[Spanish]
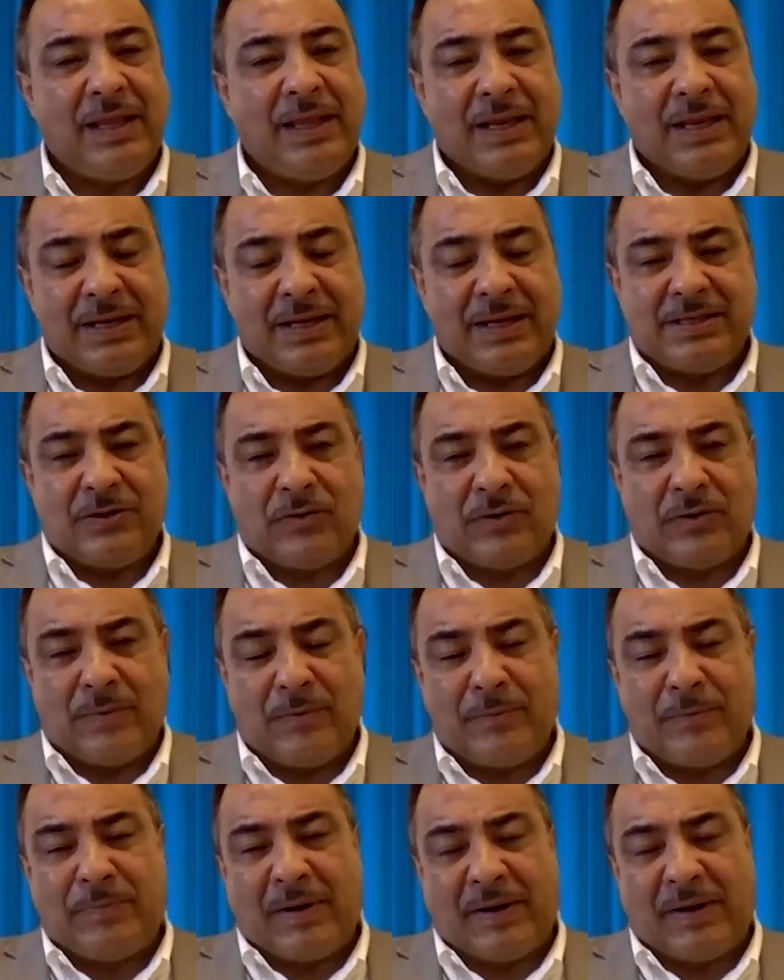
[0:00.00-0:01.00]
El señor
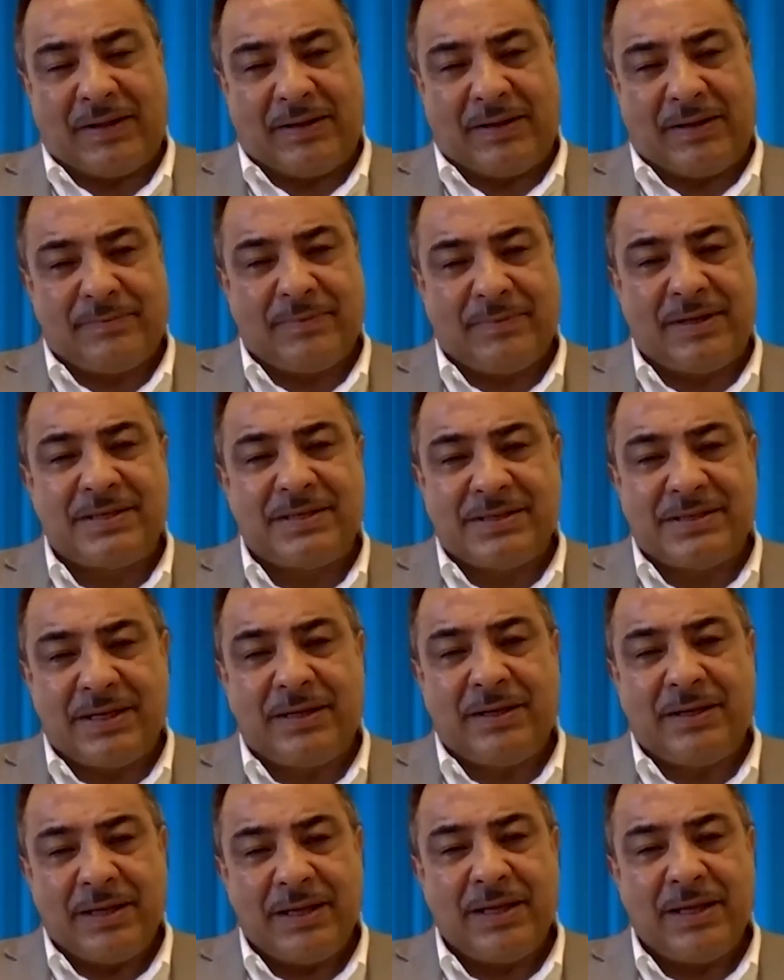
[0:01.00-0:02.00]
Ramón Parada me
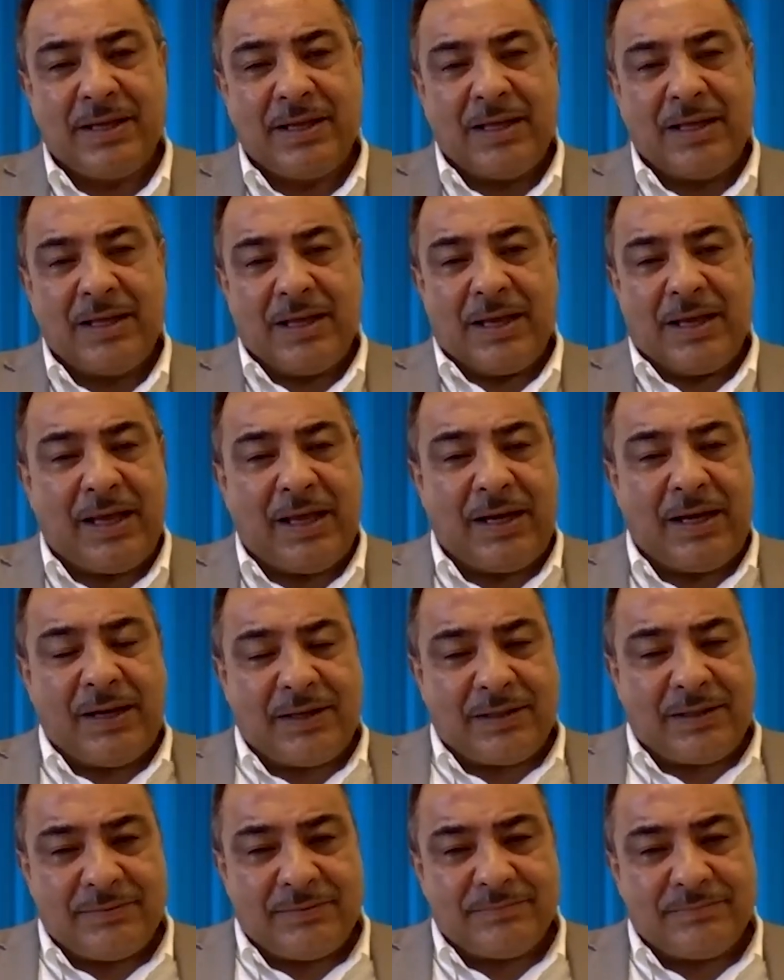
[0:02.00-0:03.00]
dice,
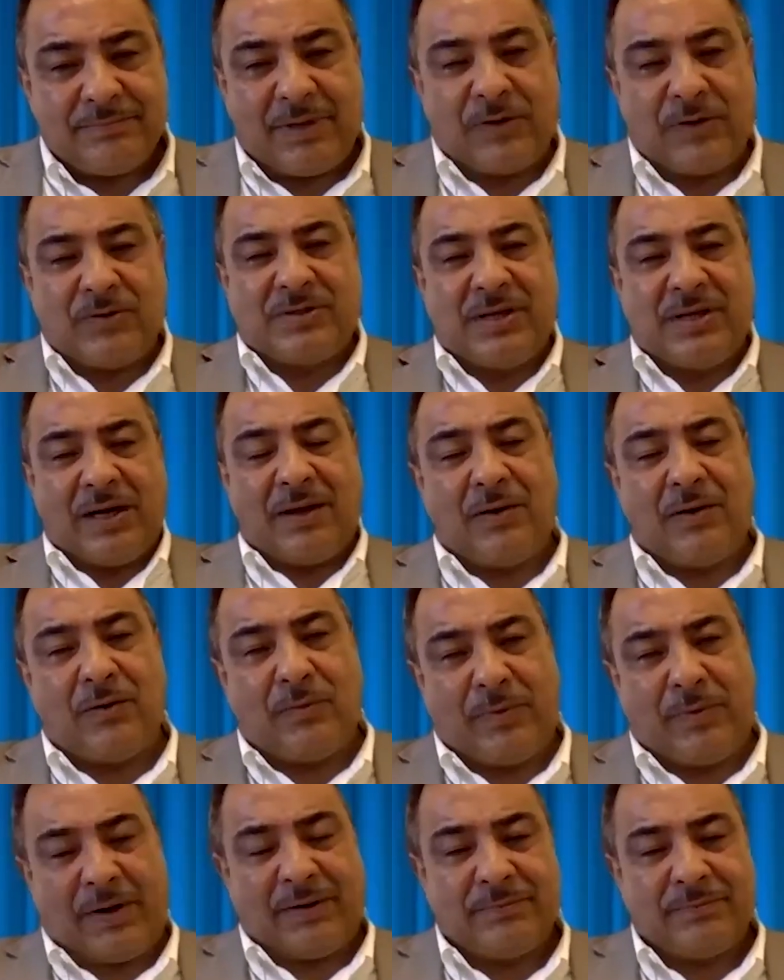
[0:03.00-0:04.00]
Eric, manos a la
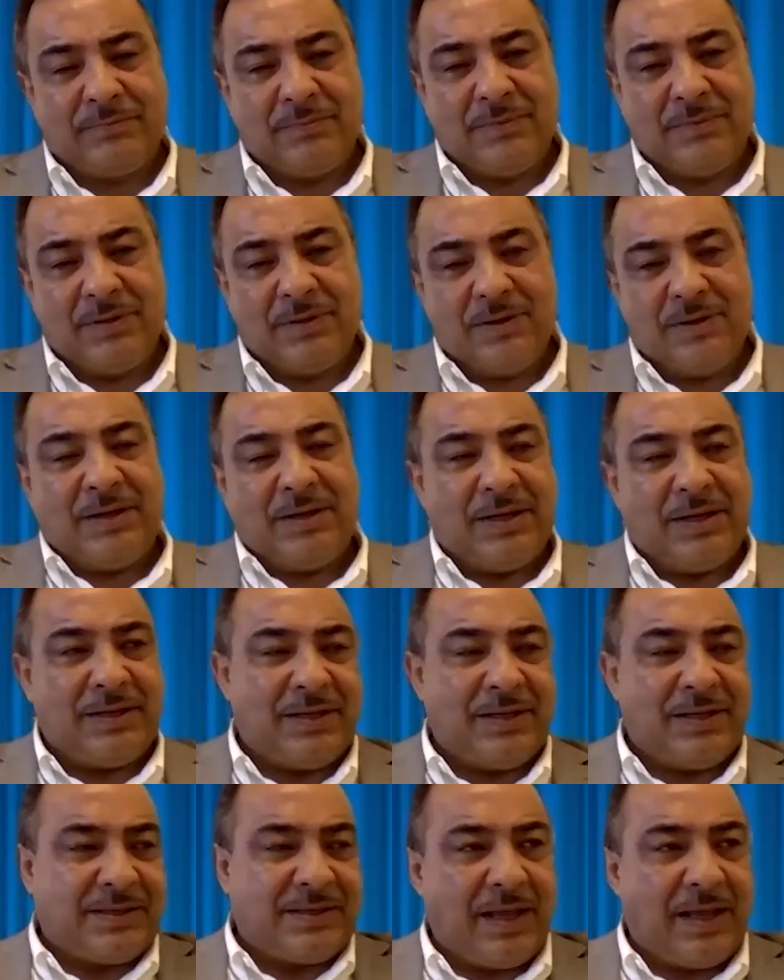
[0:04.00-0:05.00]
obra. Y
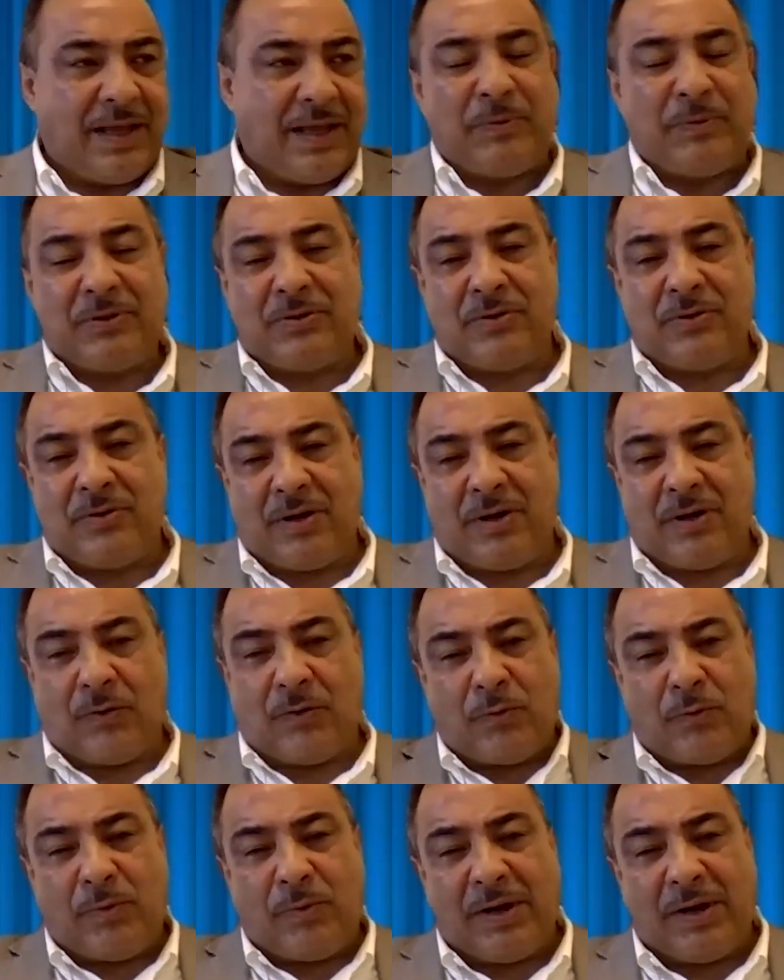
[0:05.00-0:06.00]
desde ahí, pues yo ya lo
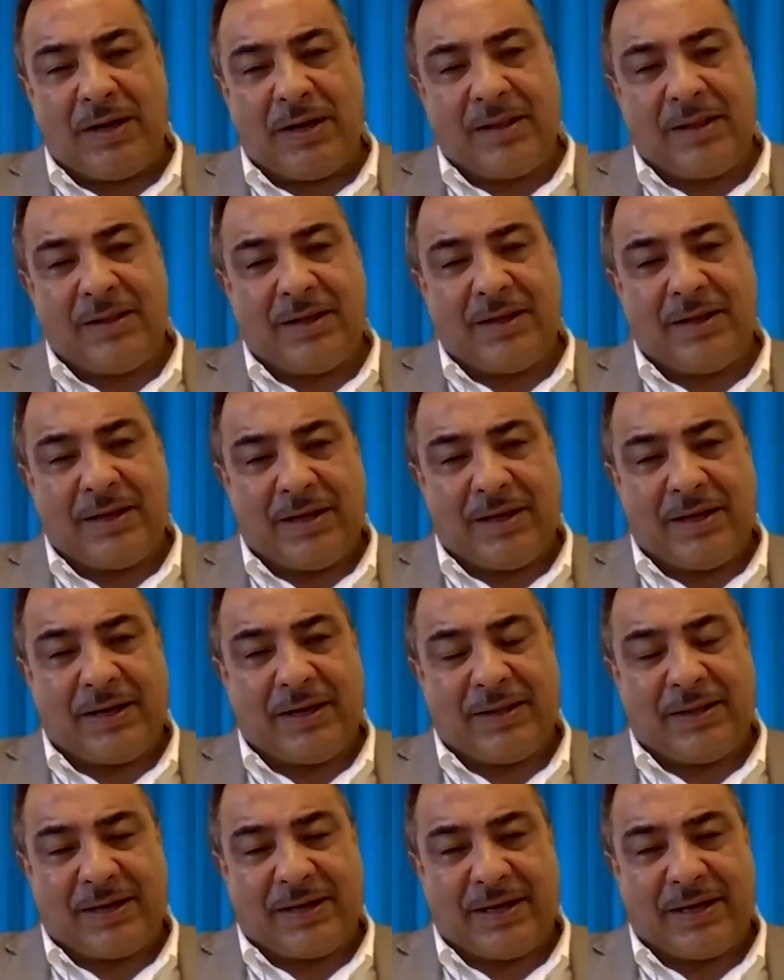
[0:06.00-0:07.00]
jubilé de ir
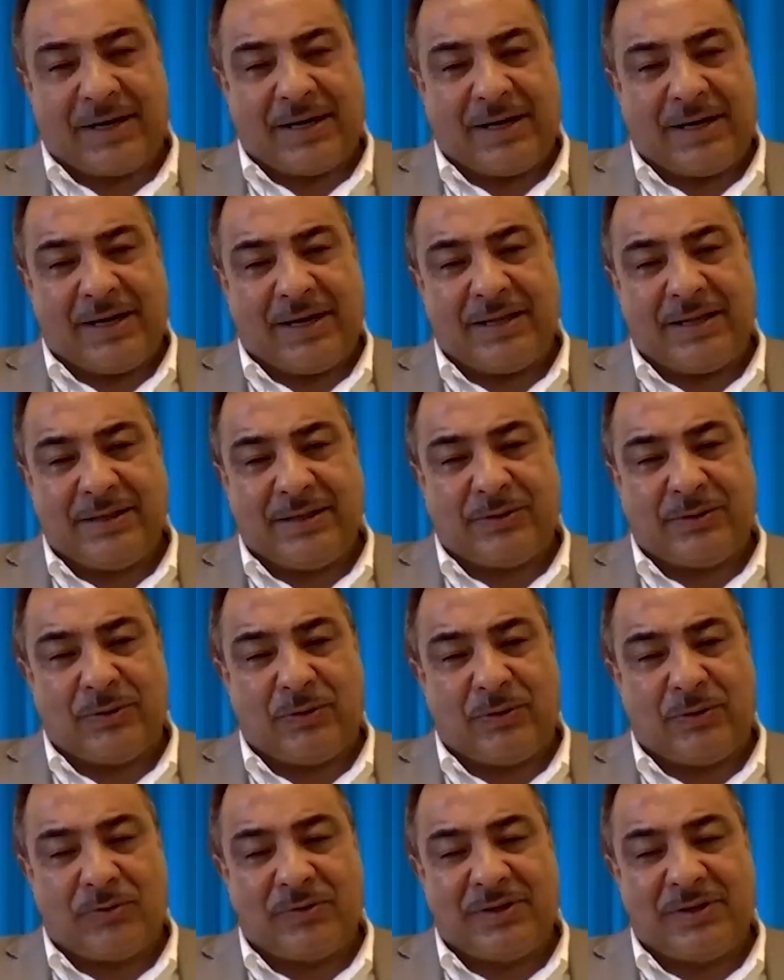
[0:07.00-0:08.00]
a dejar a la gente
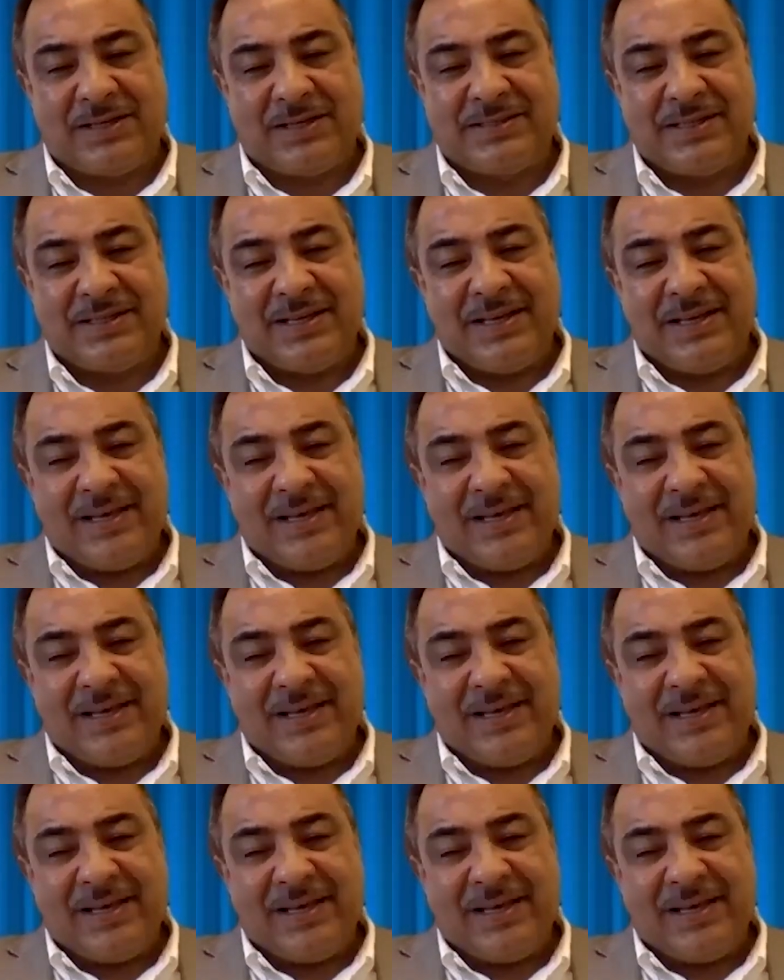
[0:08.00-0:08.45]
todos los días.